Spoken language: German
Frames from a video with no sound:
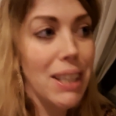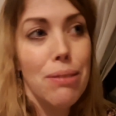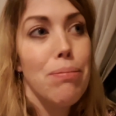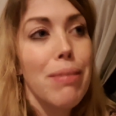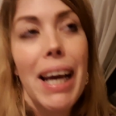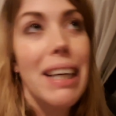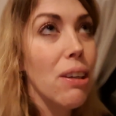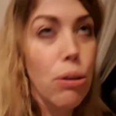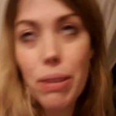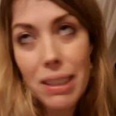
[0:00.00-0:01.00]
Also eigentlich
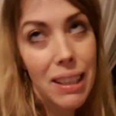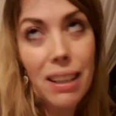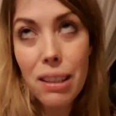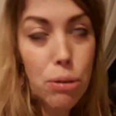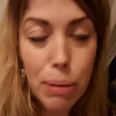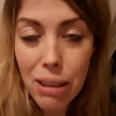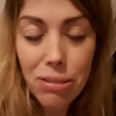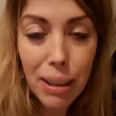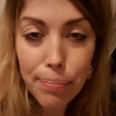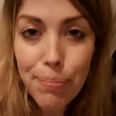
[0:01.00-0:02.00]
können wir sicher nicht
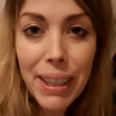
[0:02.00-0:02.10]
vorbeifahren.